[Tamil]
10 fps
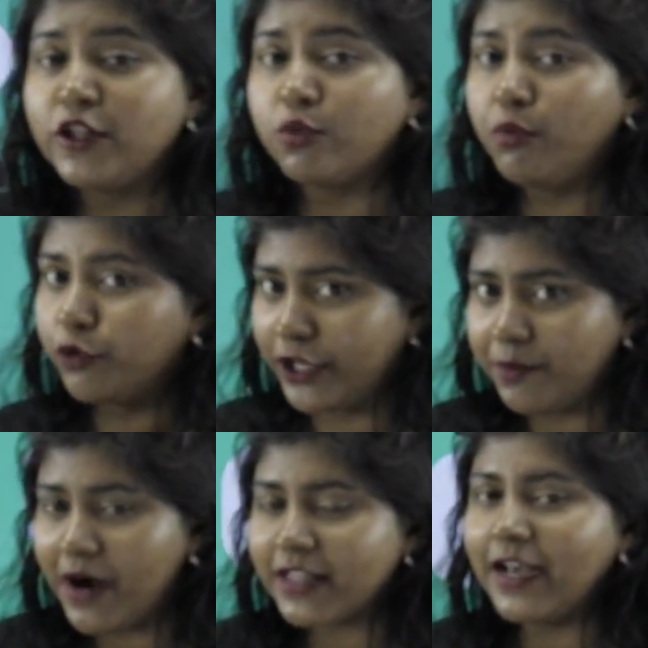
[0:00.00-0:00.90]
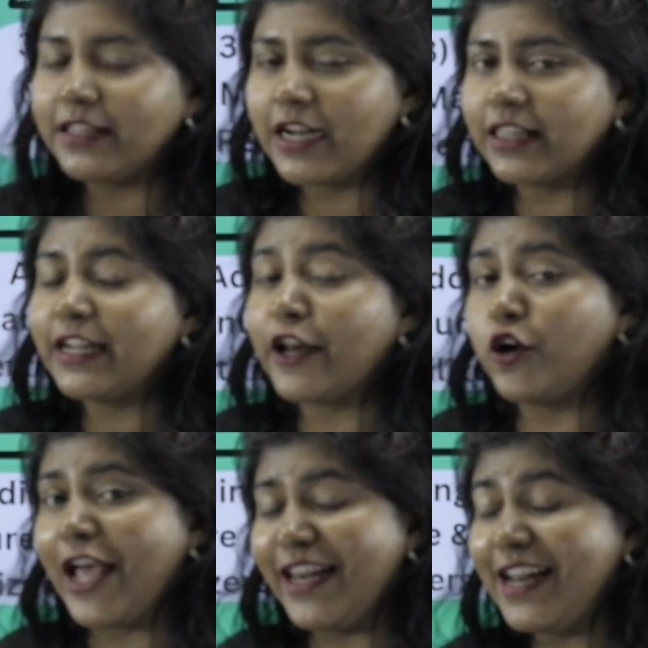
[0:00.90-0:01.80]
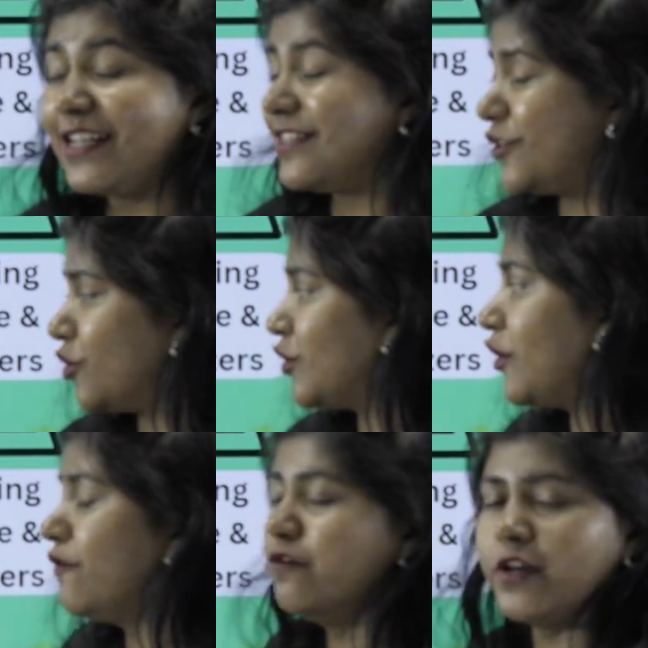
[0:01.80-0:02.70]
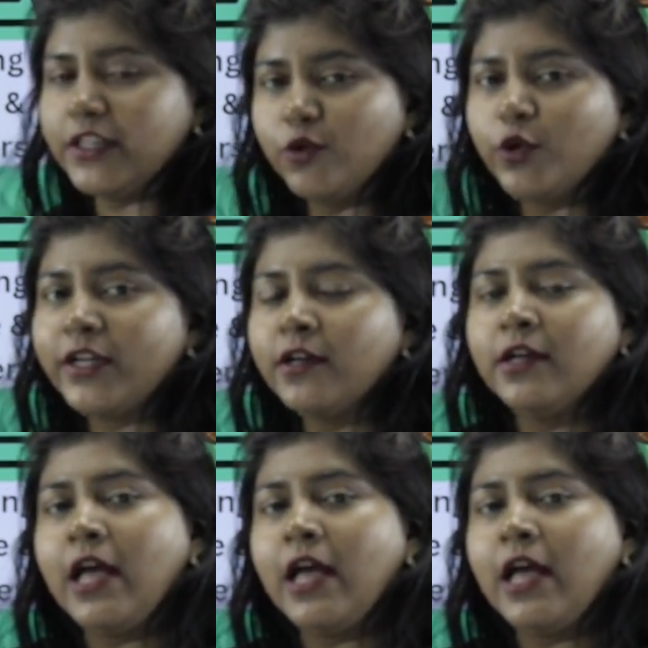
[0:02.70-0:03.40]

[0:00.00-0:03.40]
இது ரொம்ப முக்கியமானது அதனால நான் என்னோடய எல்லா செஷன்ஸ்லேயும் இது ஒரு